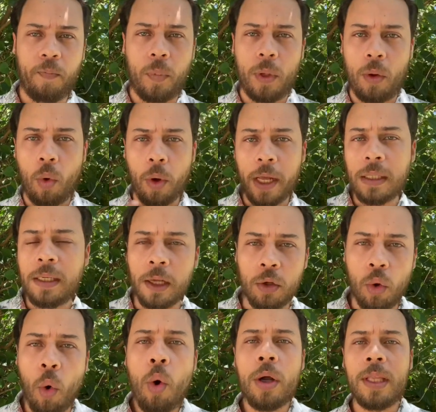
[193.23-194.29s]

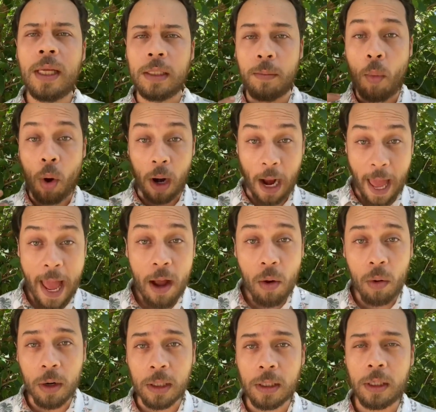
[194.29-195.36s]
conhecedor das
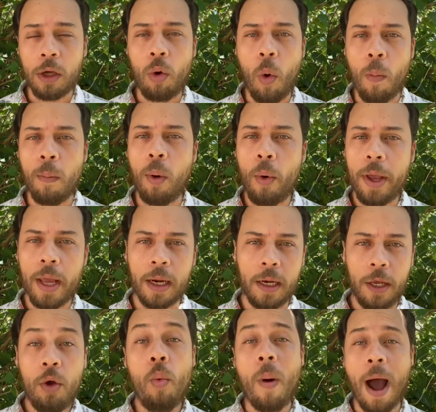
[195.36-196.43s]
moléculas que compõem
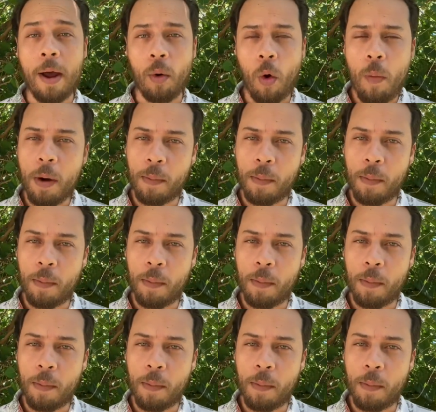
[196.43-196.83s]
ali um aroma,